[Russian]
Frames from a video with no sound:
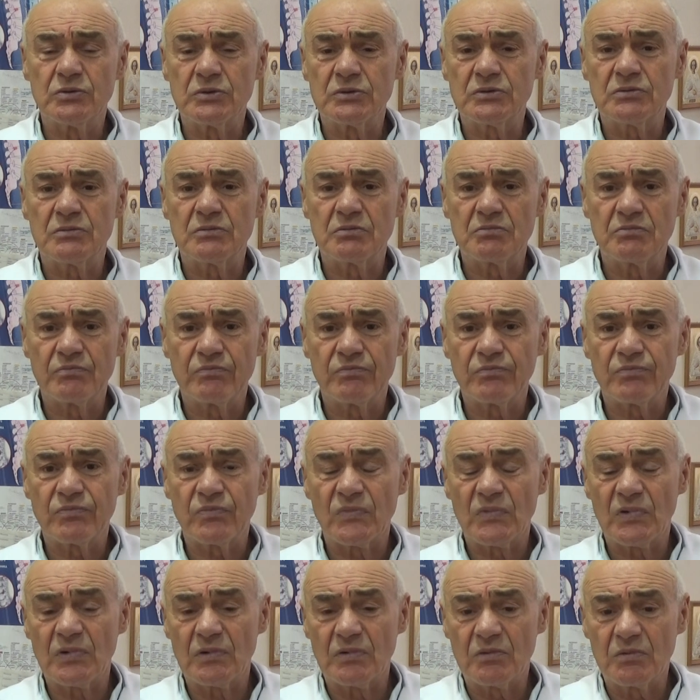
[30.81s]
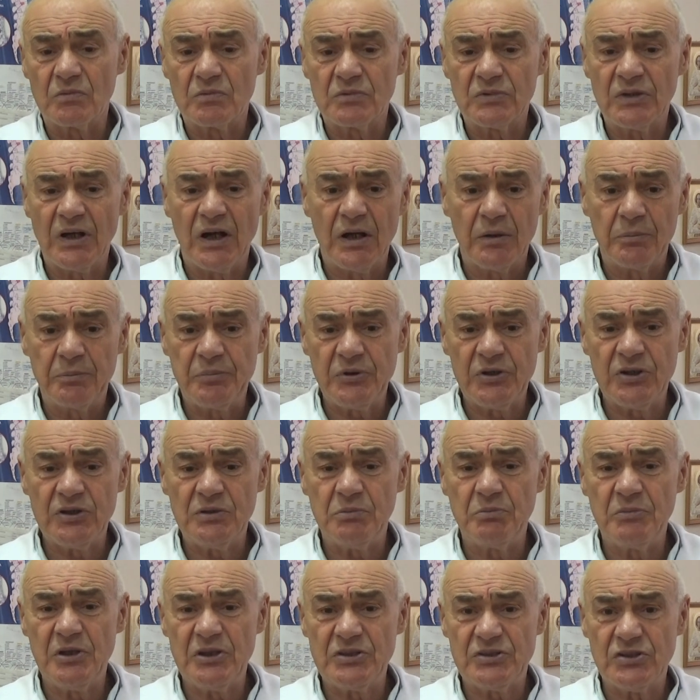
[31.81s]
Вот, да,
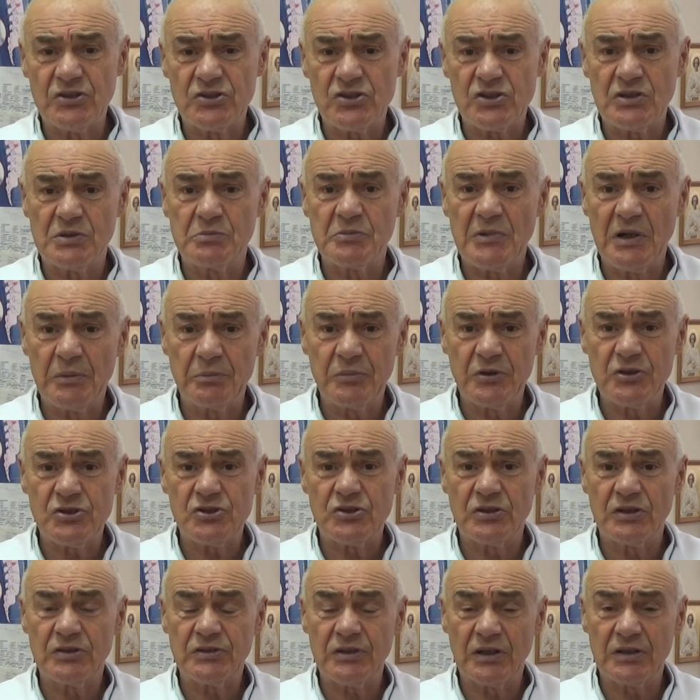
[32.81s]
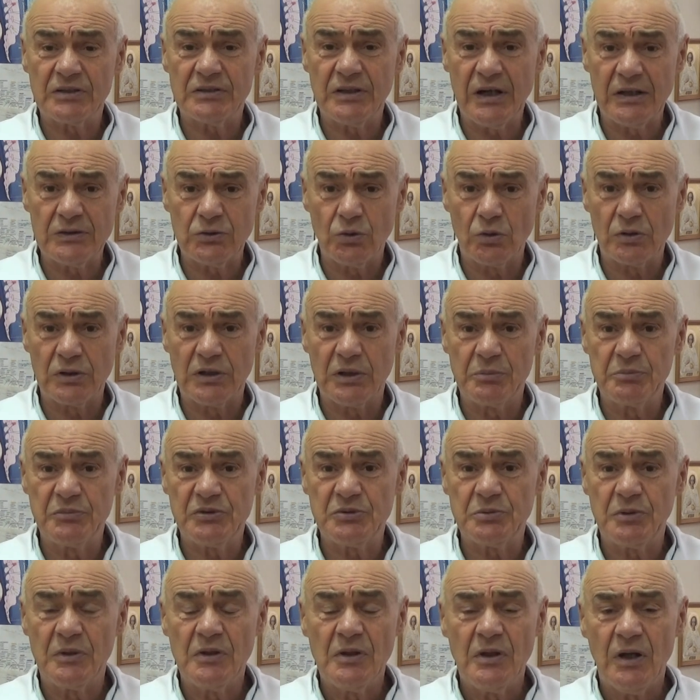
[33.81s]
перед месячными обычно тогда только
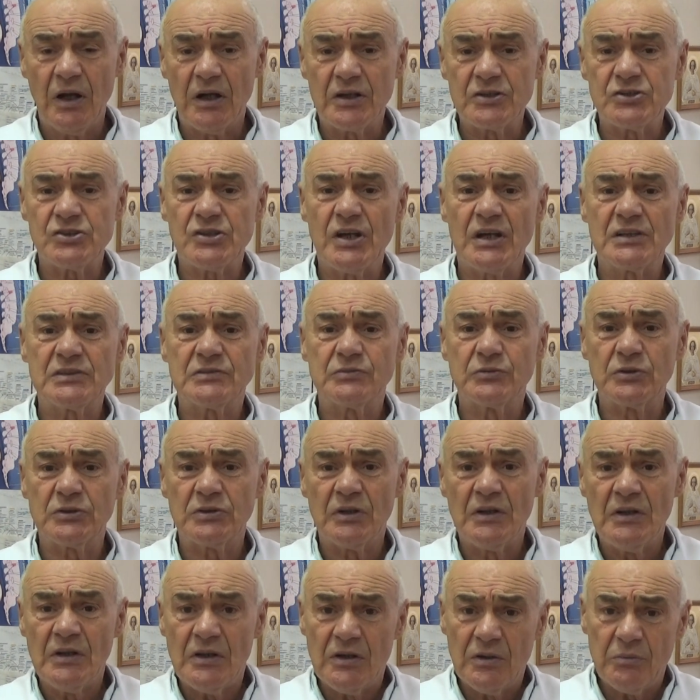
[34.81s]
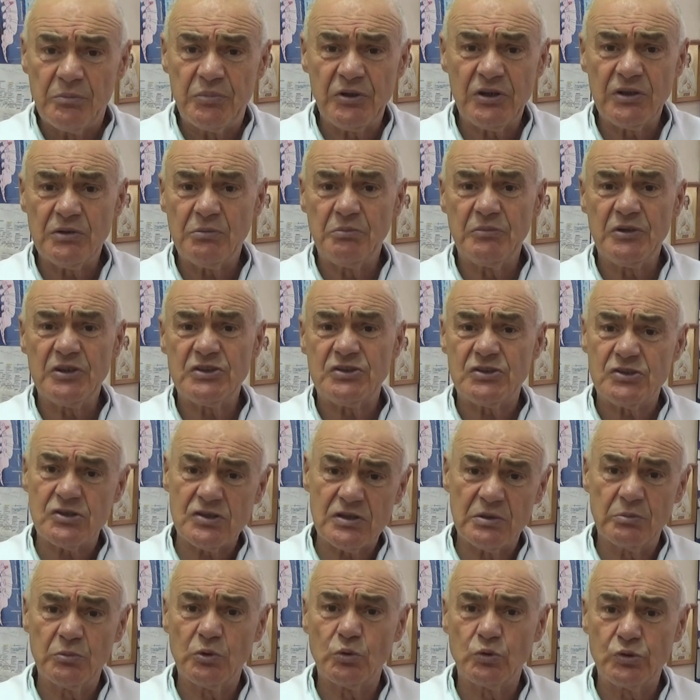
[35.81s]
без... А сейчас вот перед
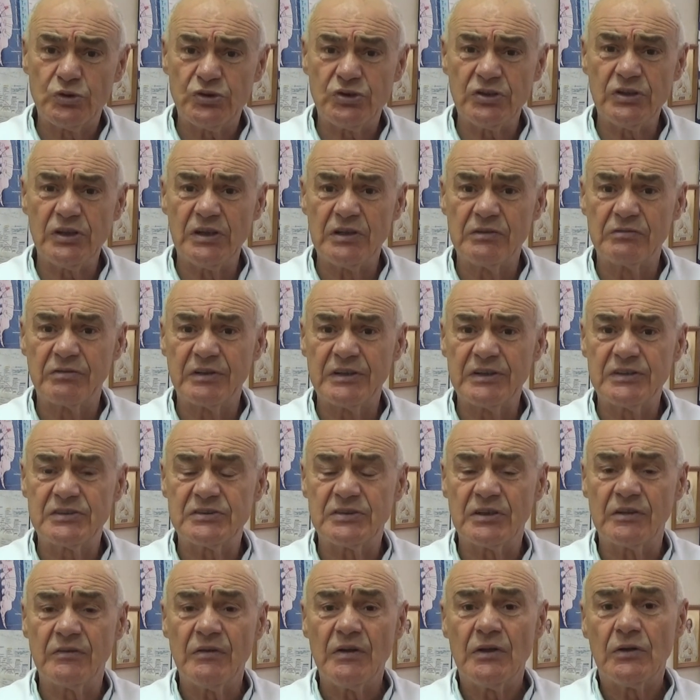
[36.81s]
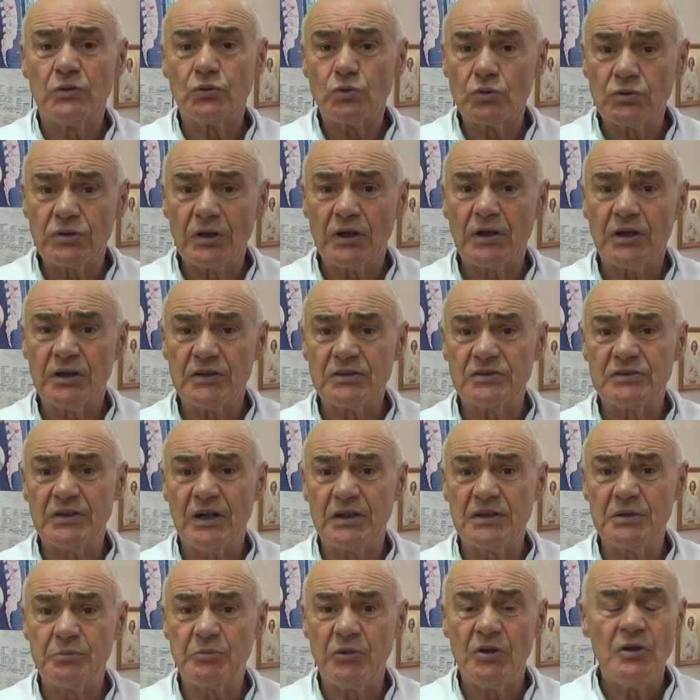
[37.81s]
месячными усиливается, ну до
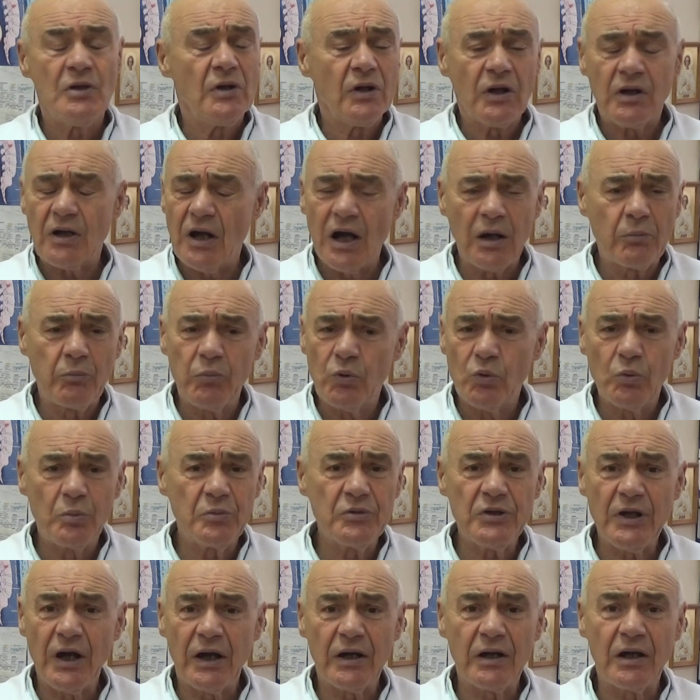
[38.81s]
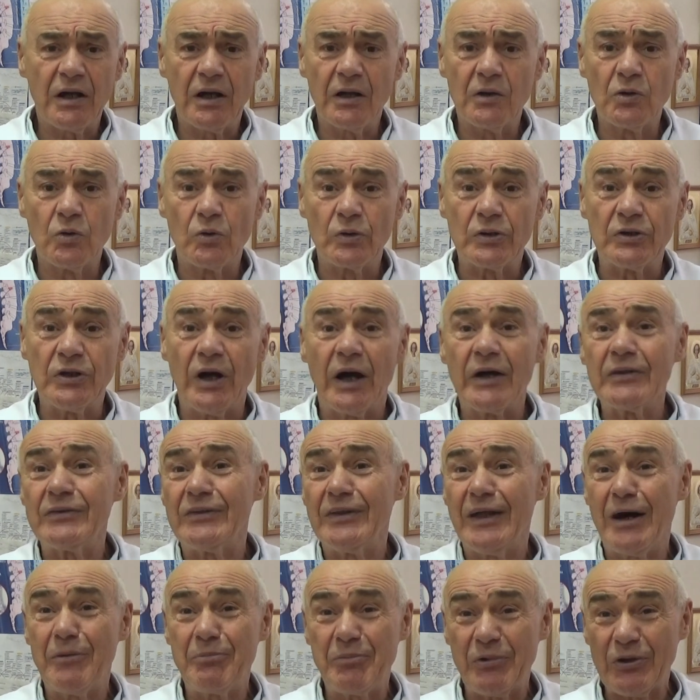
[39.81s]
конца не... Как бы у меня онкология,
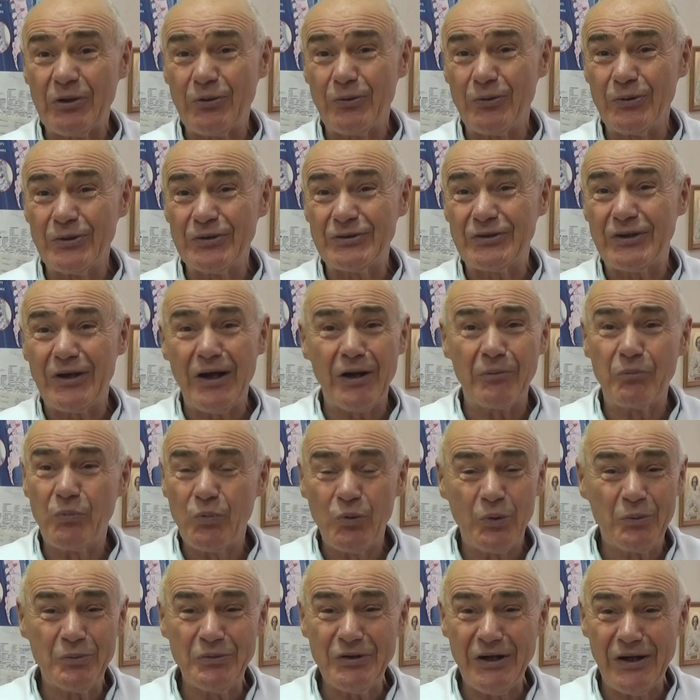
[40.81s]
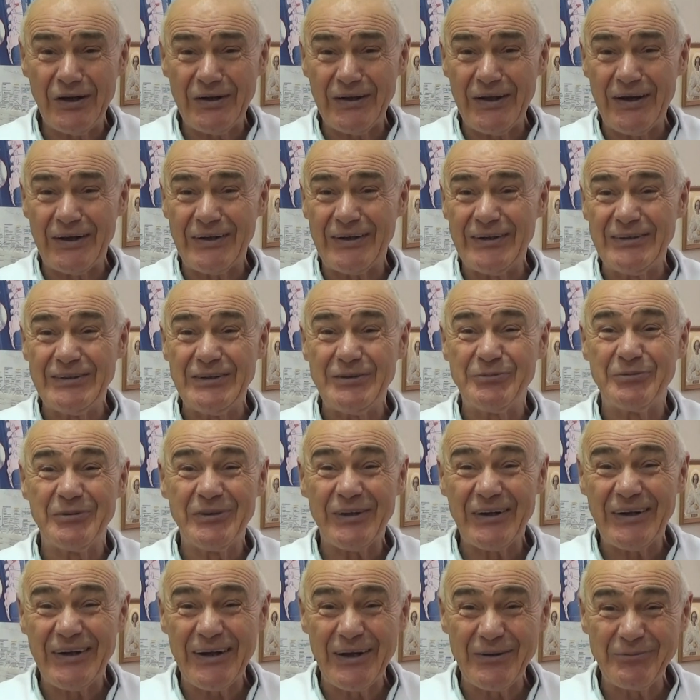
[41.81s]
одна приходит, как бы у меня рака не
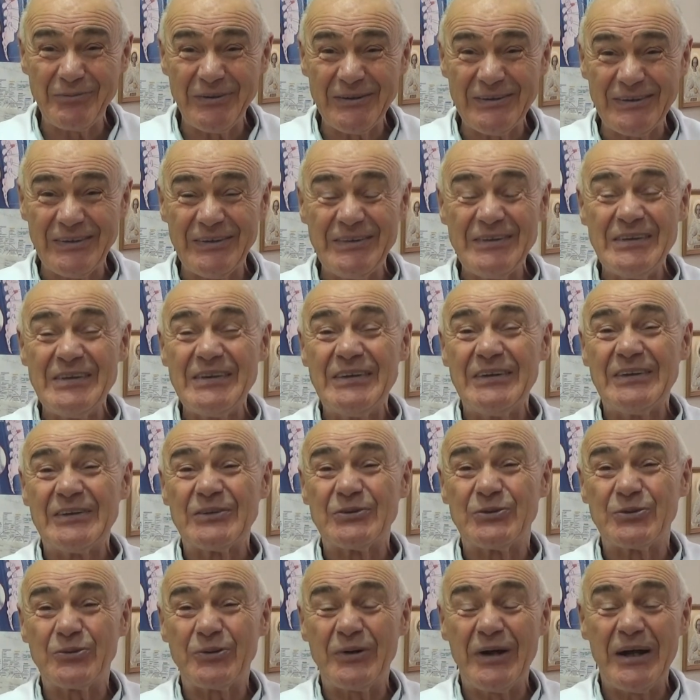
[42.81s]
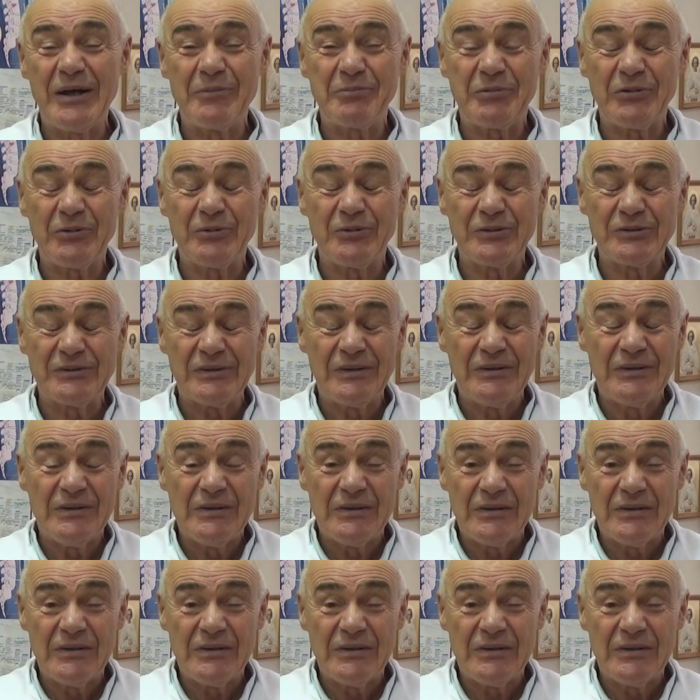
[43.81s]
было, как бы другая приходит.